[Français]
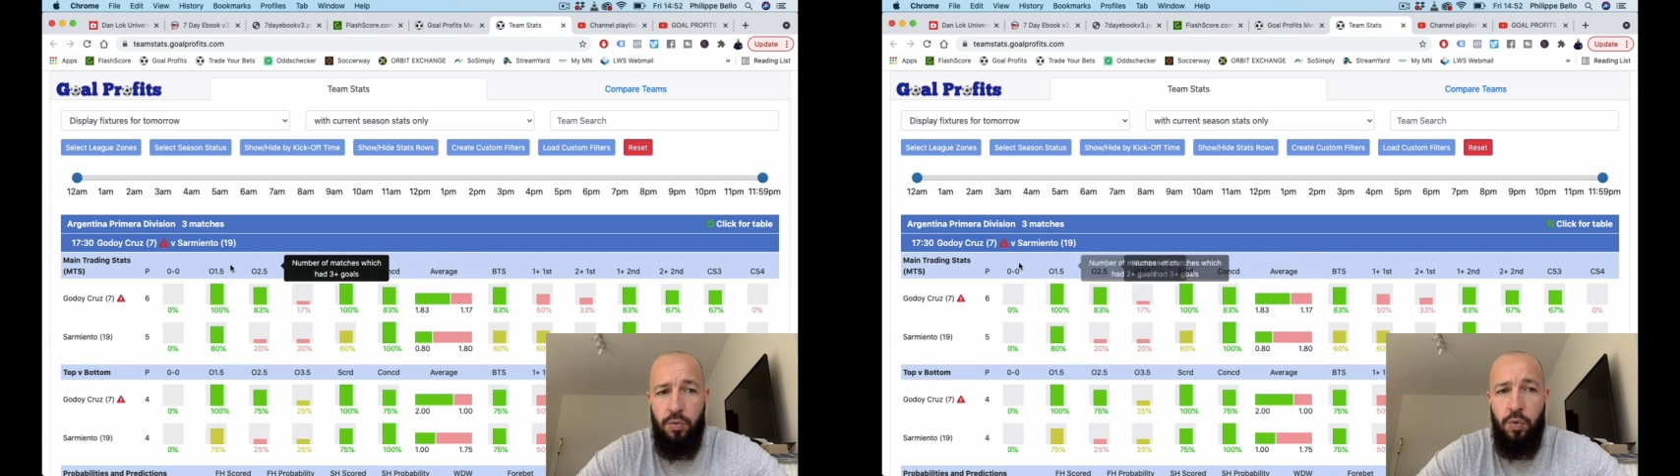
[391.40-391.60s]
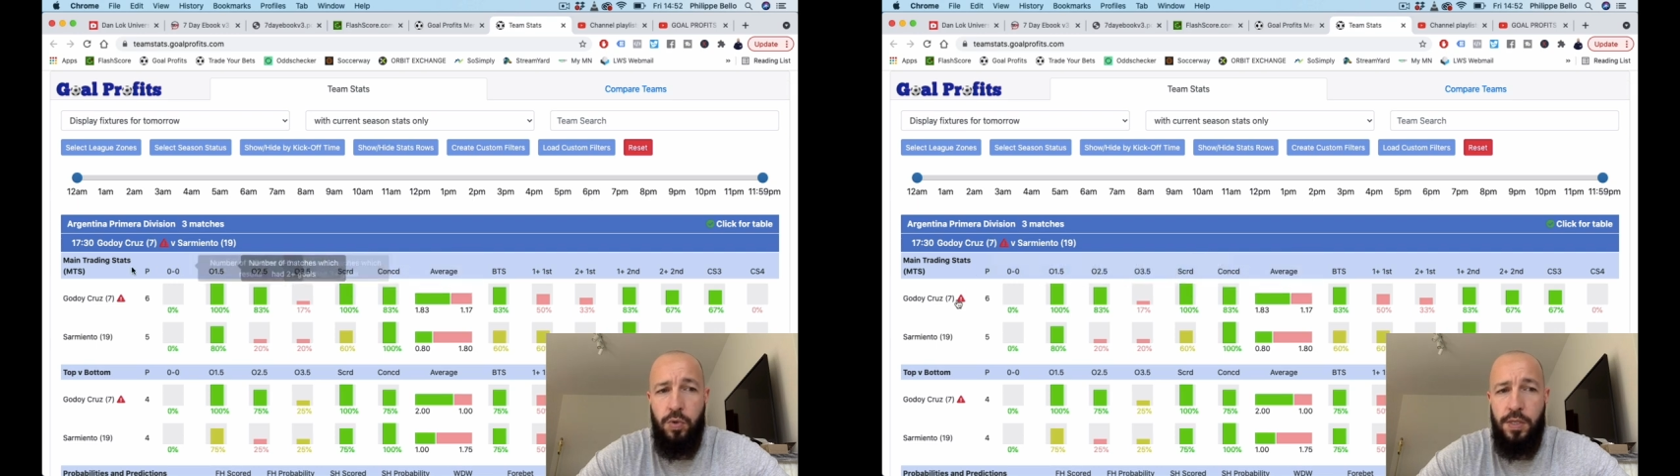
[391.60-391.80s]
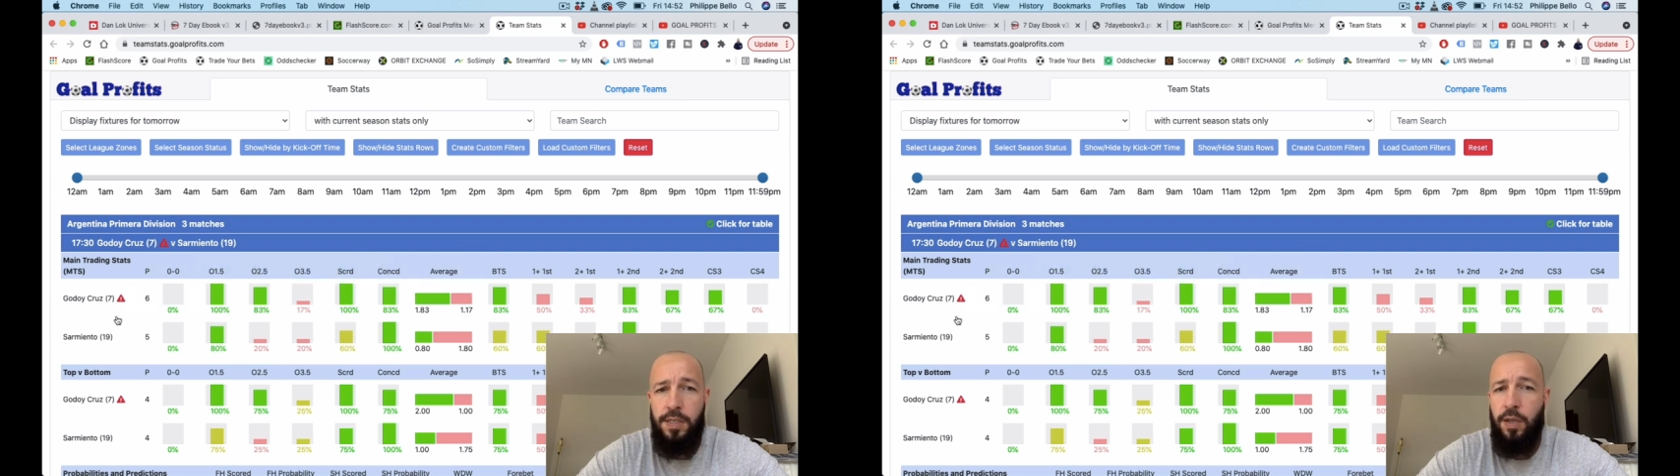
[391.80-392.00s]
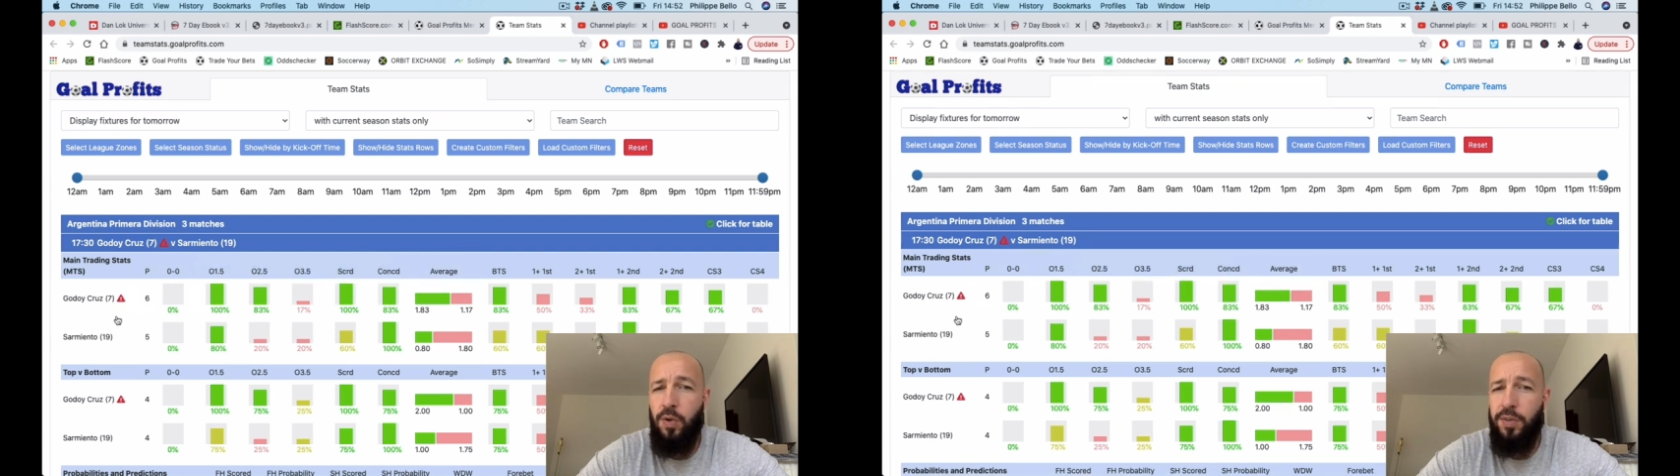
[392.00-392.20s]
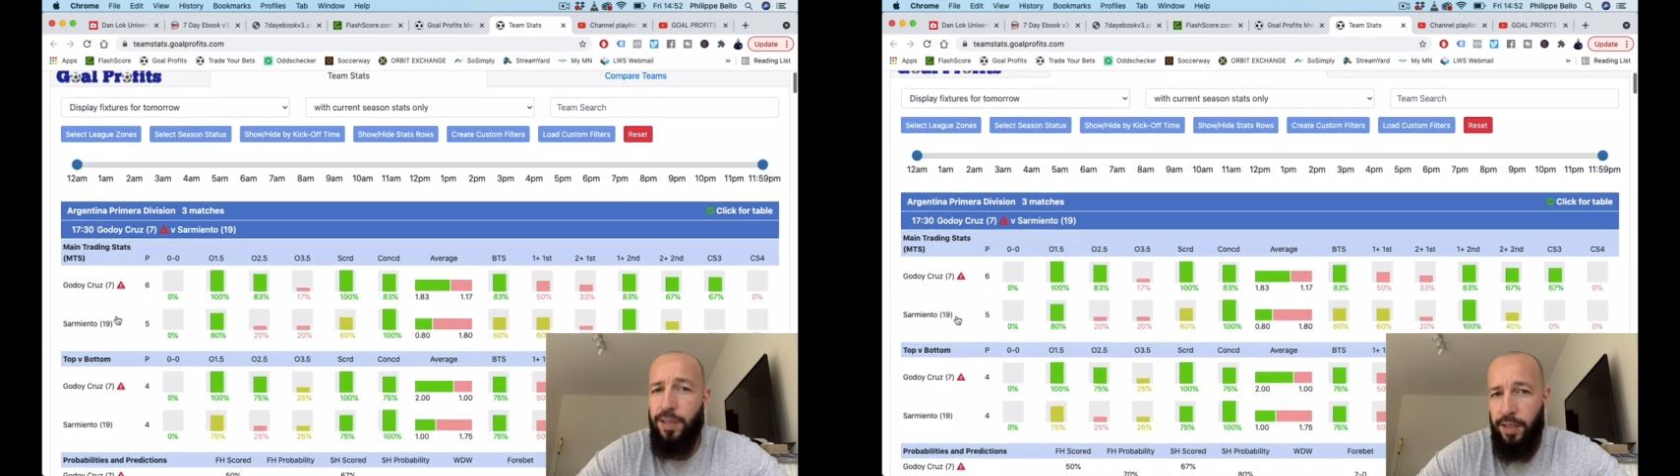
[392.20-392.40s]
tous ces
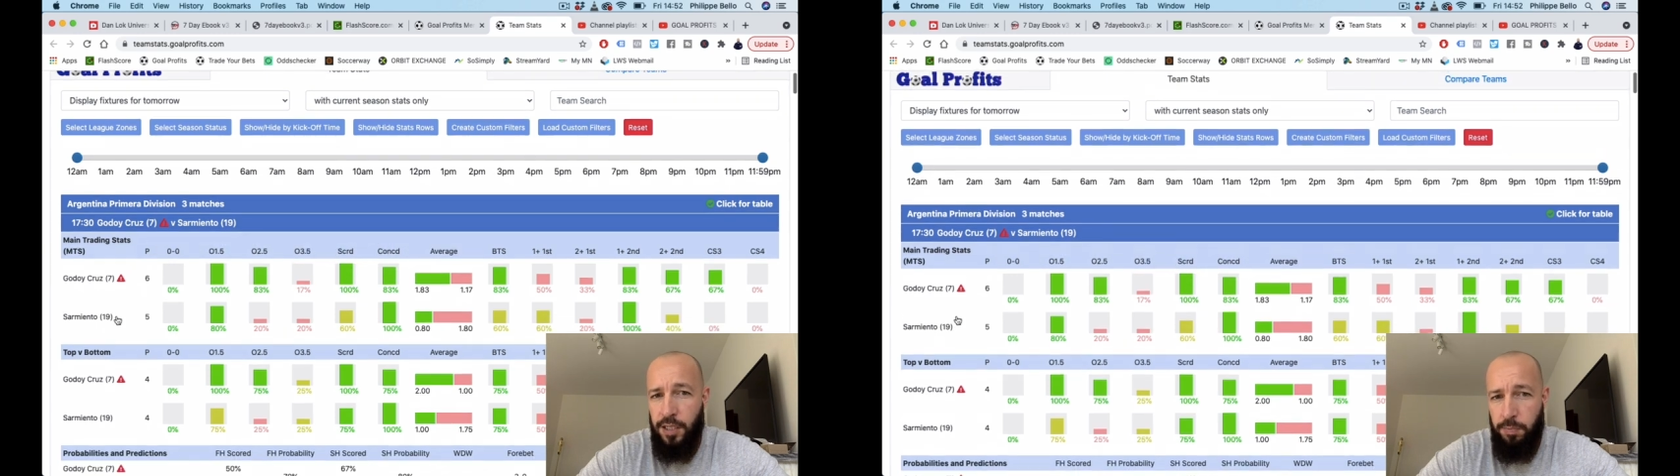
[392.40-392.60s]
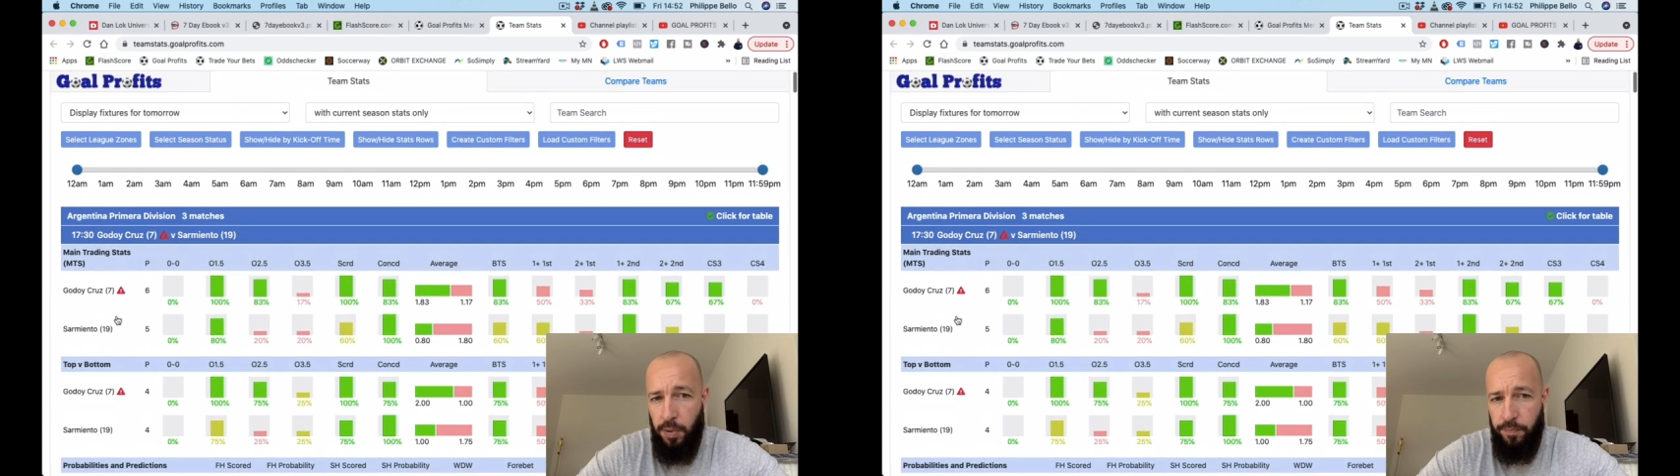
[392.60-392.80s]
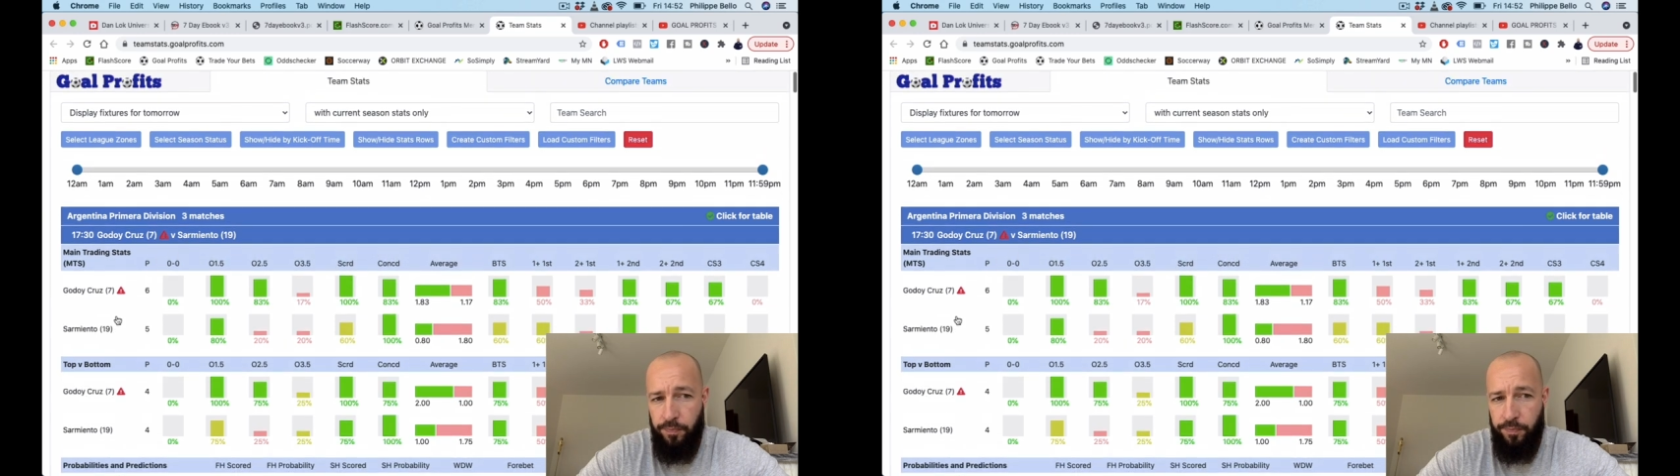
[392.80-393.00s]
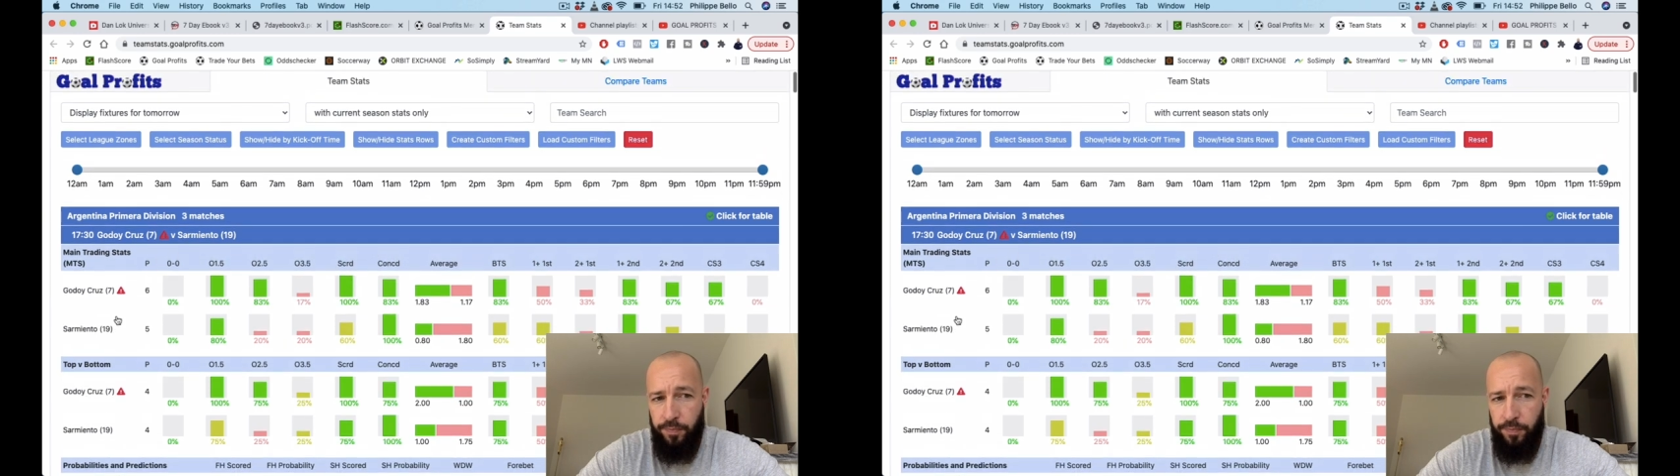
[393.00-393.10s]
écrans ne t'intéressent pas.